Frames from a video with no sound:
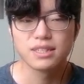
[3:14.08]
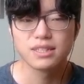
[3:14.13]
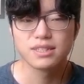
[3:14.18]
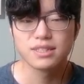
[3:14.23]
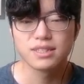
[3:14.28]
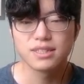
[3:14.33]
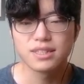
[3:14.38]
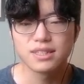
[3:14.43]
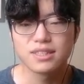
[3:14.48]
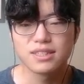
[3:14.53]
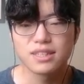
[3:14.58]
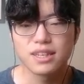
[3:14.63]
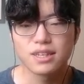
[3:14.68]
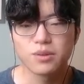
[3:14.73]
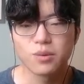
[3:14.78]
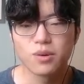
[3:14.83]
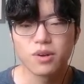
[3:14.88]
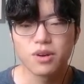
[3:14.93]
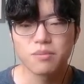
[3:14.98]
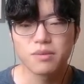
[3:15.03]
실제
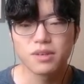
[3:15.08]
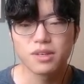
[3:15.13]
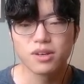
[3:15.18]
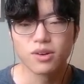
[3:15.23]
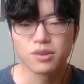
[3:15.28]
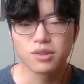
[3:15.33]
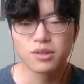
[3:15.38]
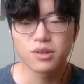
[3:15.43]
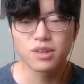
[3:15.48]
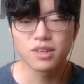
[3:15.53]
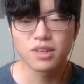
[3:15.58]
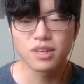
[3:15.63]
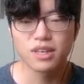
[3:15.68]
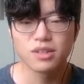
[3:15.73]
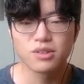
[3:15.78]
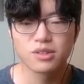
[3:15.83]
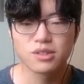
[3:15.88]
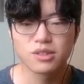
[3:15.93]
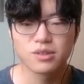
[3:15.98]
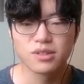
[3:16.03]
농업이 어떻게
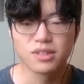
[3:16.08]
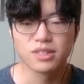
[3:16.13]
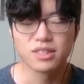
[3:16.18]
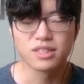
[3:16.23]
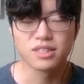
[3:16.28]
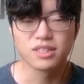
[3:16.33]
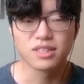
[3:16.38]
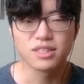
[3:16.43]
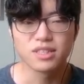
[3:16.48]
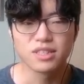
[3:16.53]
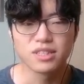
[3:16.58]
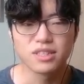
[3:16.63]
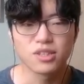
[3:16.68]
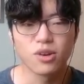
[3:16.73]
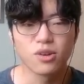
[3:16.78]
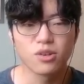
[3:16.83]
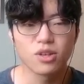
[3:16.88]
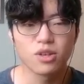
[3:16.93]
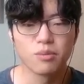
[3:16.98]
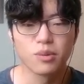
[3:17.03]
이루어지고 있는지
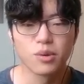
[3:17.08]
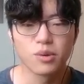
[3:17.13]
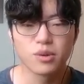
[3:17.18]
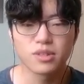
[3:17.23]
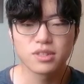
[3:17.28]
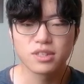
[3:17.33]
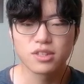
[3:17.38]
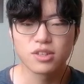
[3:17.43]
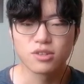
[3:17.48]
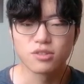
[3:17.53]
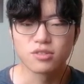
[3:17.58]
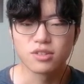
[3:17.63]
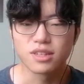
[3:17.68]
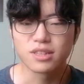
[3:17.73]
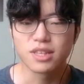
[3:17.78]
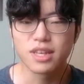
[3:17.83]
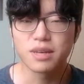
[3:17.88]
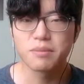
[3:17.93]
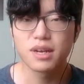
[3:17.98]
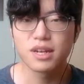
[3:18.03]
전혀 모르는 경우가
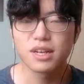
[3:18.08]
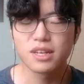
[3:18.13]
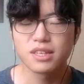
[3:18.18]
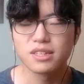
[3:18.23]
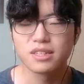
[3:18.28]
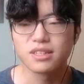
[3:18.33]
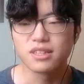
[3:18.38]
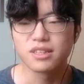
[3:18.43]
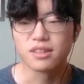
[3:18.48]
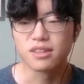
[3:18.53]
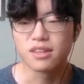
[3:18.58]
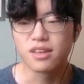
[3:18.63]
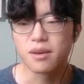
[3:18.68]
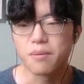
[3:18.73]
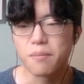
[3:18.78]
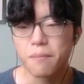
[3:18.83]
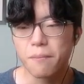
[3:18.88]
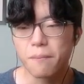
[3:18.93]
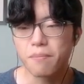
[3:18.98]
태반일 텐데,